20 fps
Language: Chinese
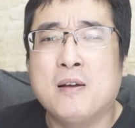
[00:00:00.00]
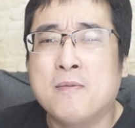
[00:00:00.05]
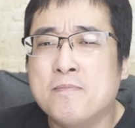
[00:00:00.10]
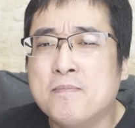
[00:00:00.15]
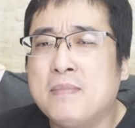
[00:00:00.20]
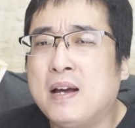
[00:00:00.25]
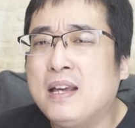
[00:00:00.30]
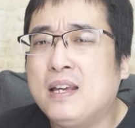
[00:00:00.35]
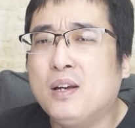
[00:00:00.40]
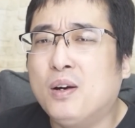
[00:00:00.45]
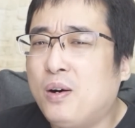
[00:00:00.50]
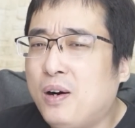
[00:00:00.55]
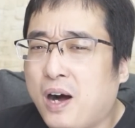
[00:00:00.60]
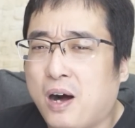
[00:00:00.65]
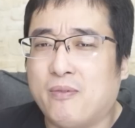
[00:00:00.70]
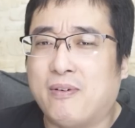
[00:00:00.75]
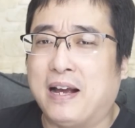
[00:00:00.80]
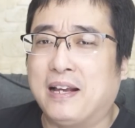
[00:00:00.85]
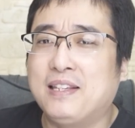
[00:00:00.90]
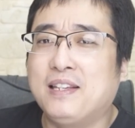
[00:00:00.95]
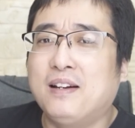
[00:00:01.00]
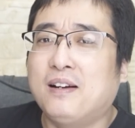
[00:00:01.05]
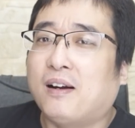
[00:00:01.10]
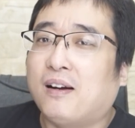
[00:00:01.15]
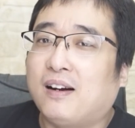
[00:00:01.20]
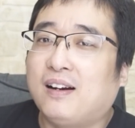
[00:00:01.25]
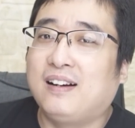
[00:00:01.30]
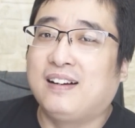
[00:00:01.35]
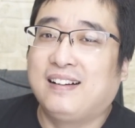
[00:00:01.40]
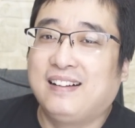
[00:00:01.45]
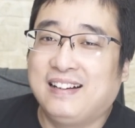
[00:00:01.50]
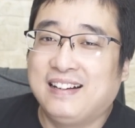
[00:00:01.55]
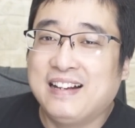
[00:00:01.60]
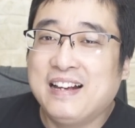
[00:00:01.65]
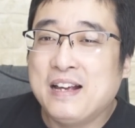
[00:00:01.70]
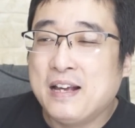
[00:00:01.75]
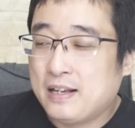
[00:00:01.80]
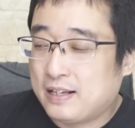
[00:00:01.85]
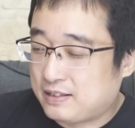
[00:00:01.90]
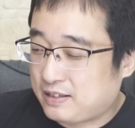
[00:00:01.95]
没有好玩意儿，
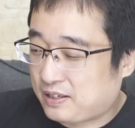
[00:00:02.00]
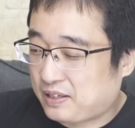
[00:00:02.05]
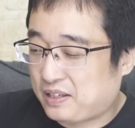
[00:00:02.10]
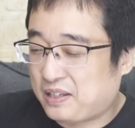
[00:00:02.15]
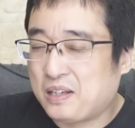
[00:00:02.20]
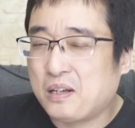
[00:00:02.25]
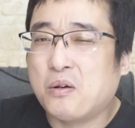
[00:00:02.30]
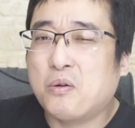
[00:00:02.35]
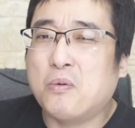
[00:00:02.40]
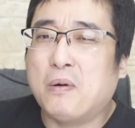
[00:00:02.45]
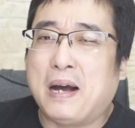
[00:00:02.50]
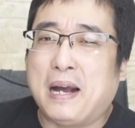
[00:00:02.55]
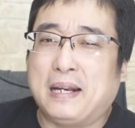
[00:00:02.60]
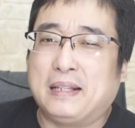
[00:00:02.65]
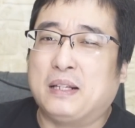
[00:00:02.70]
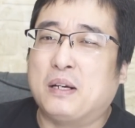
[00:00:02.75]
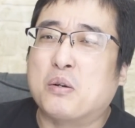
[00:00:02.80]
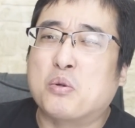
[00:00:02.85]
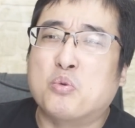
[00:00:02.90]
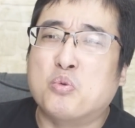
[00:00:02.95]
奇怪的、